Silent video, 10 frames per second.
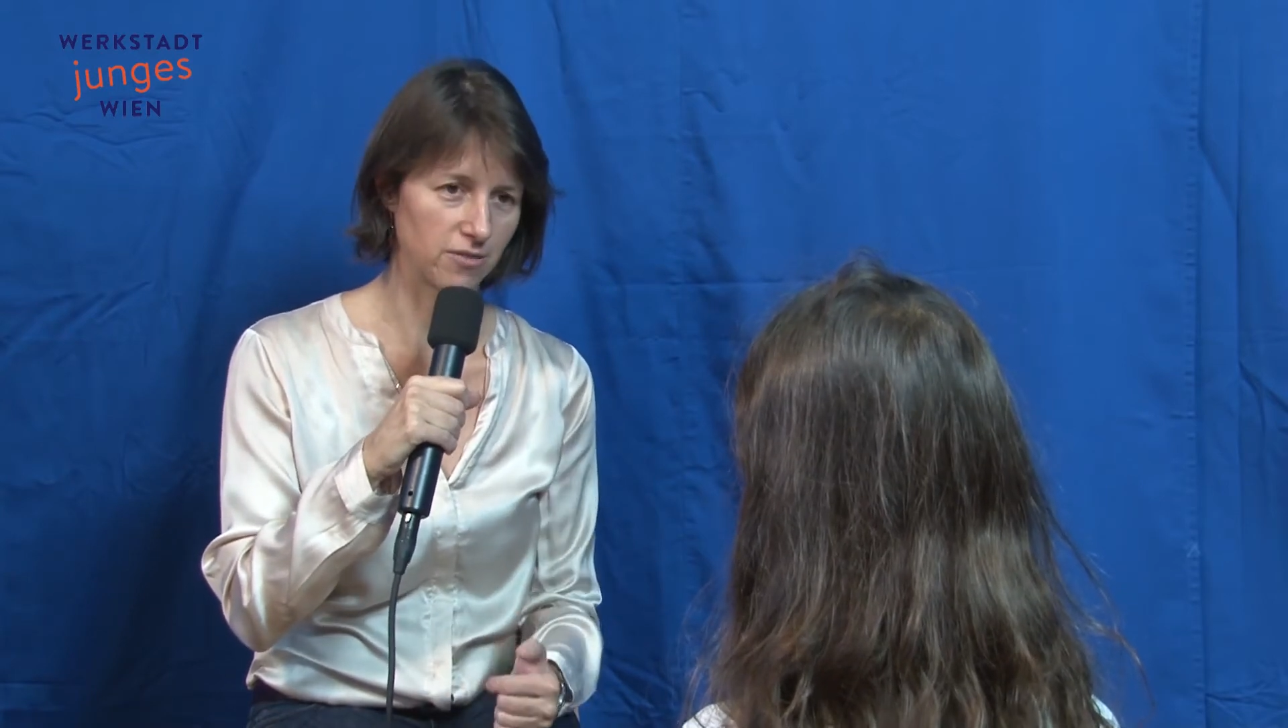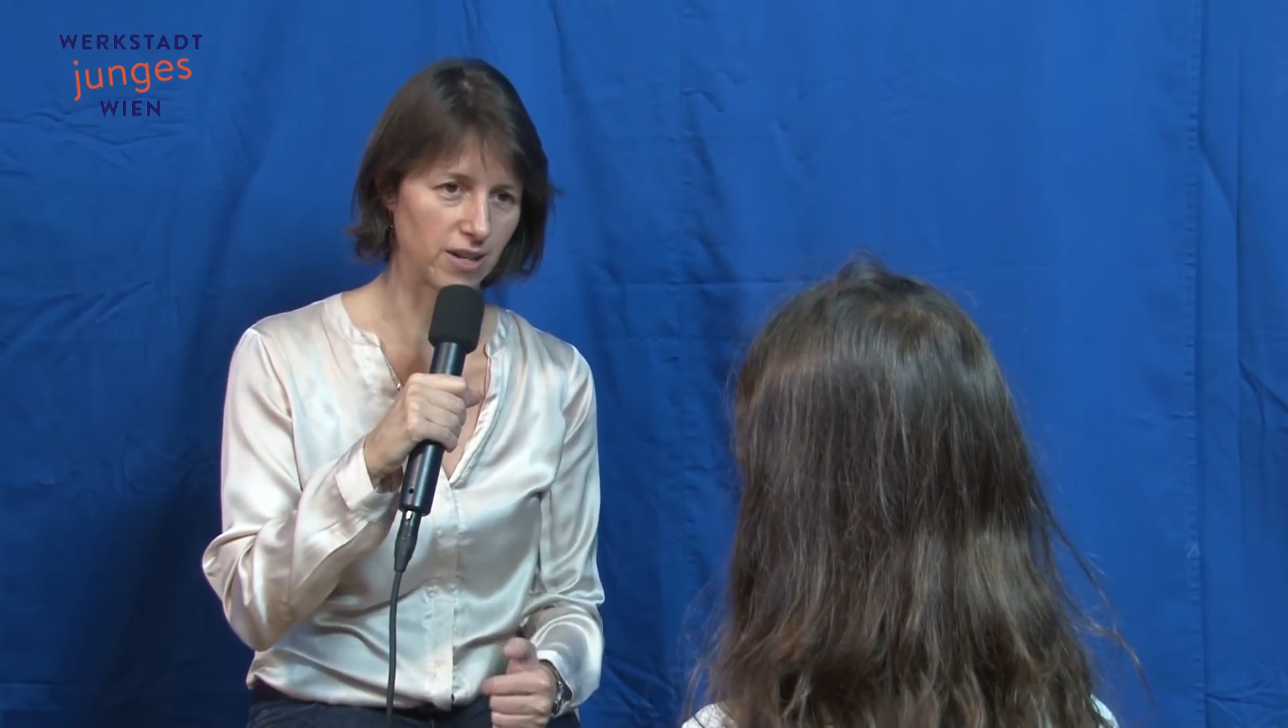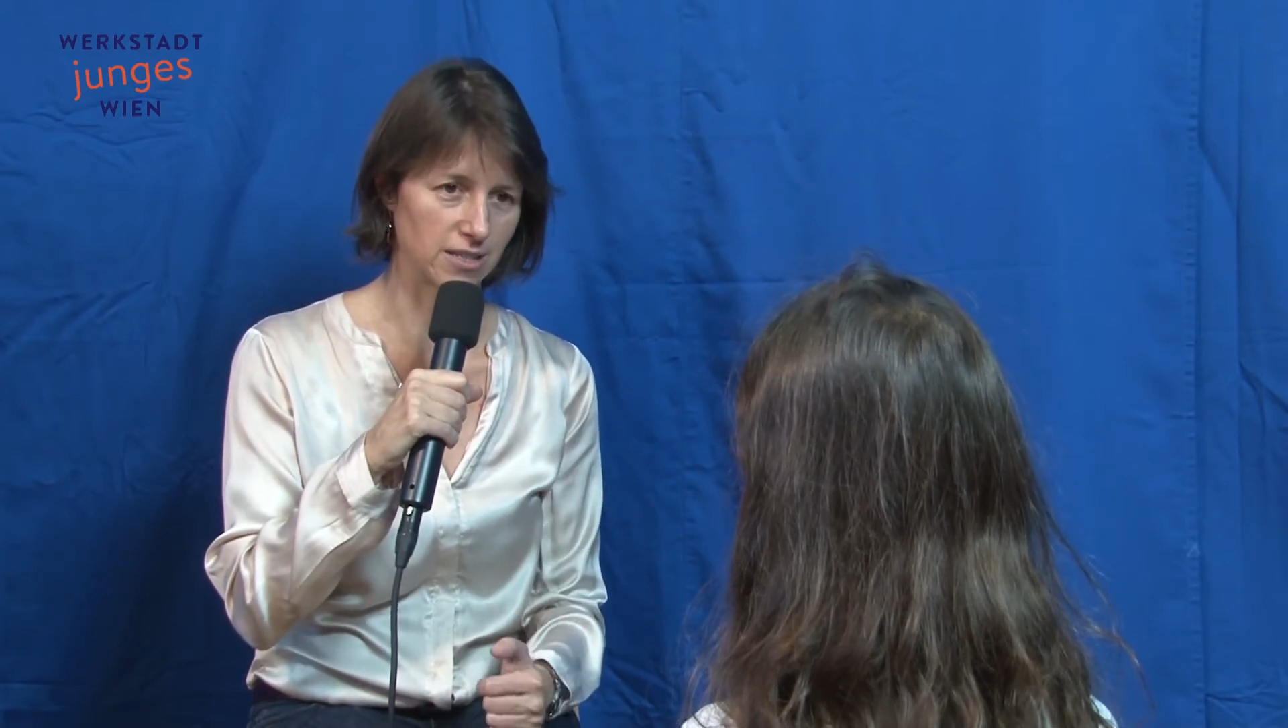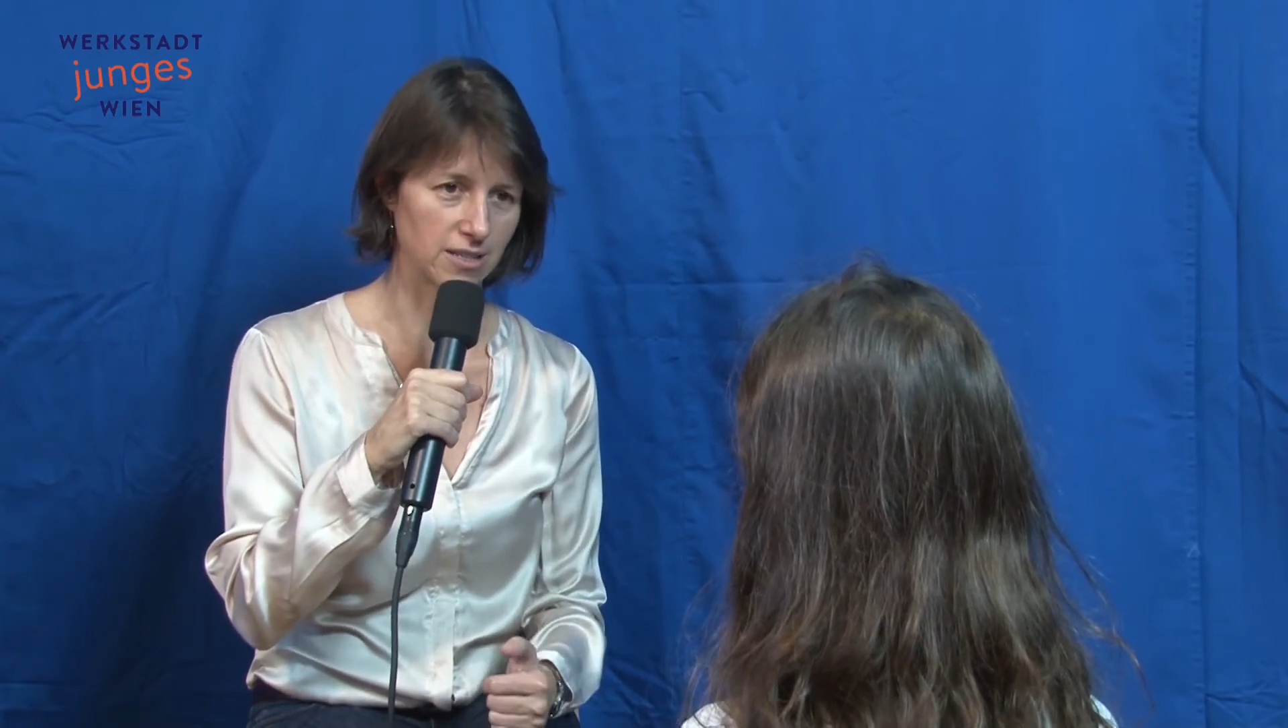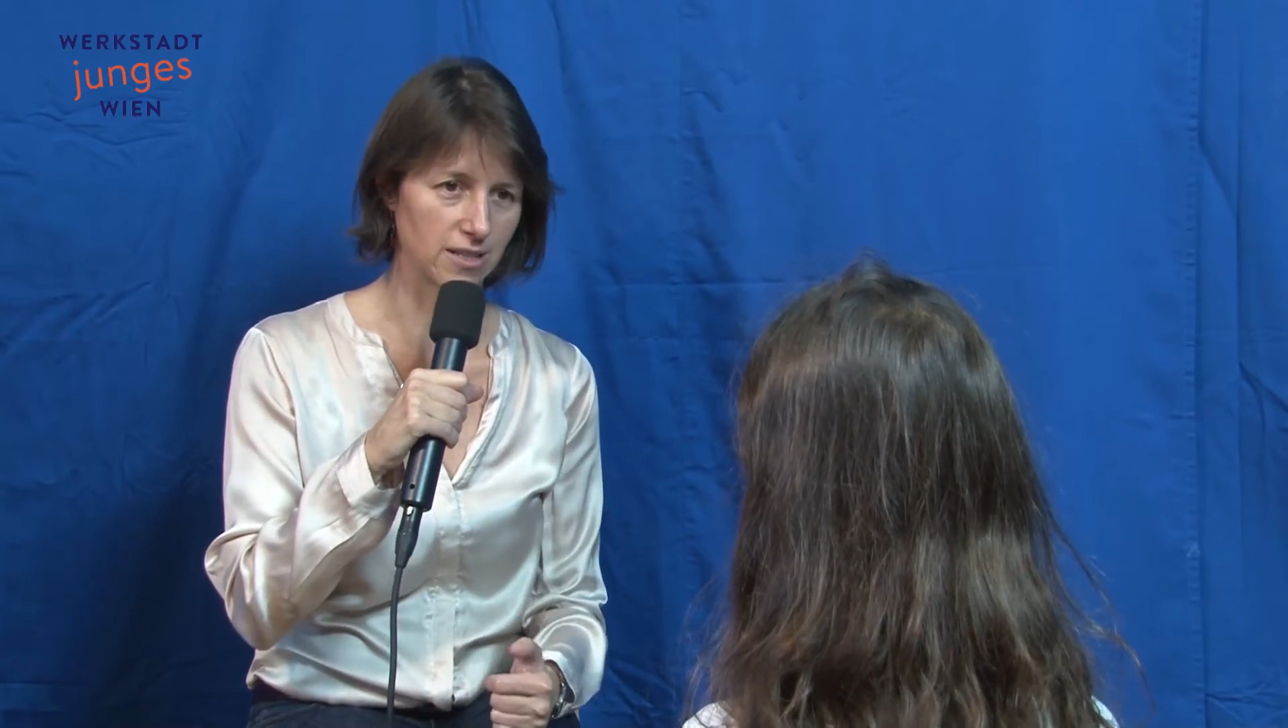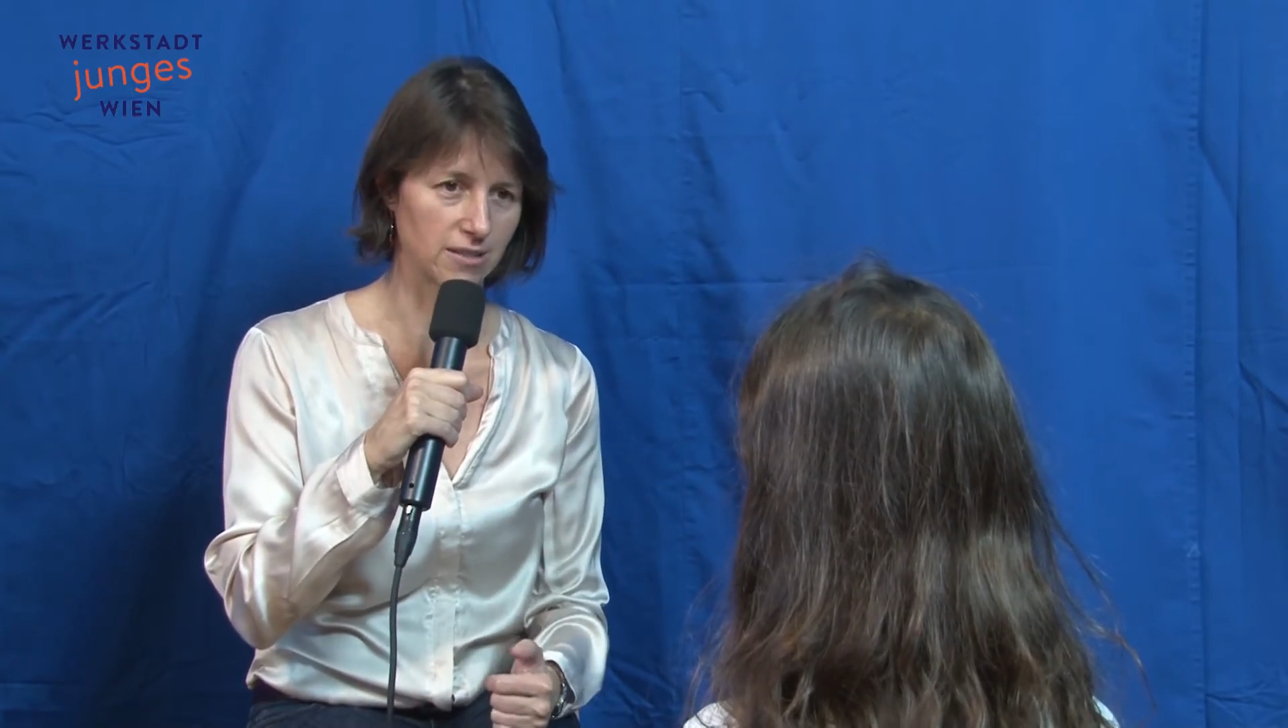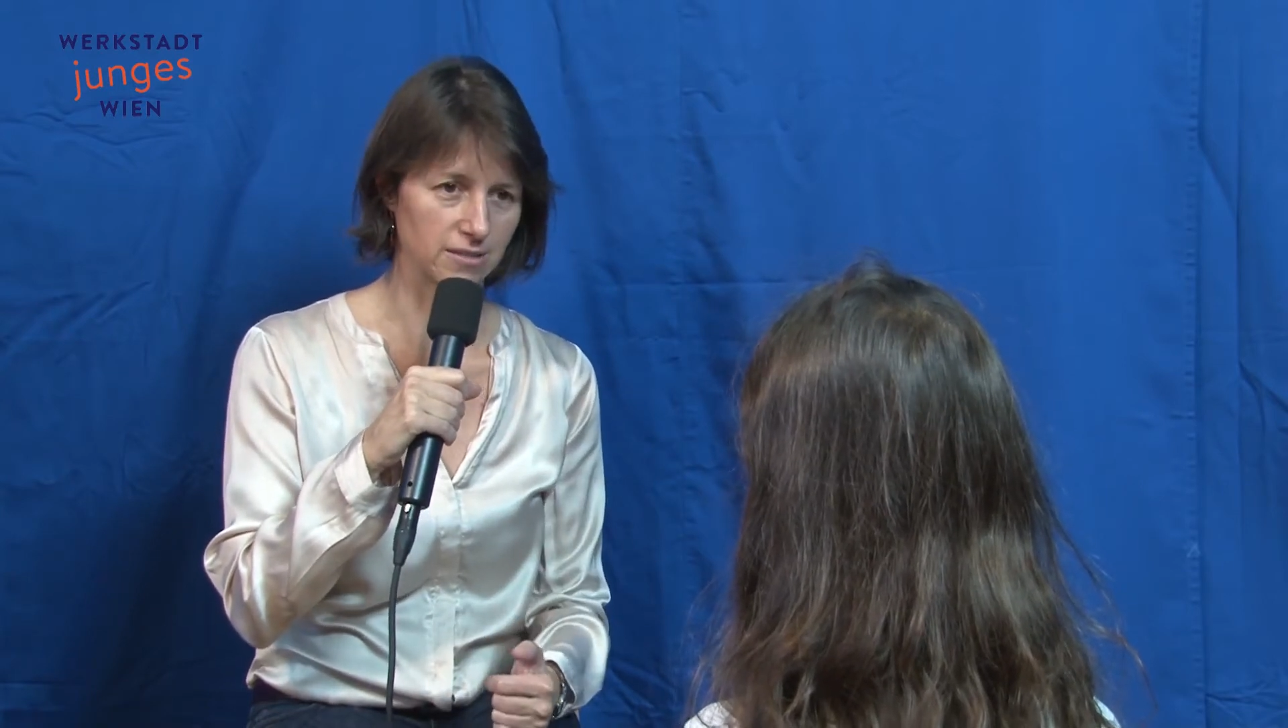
Wasser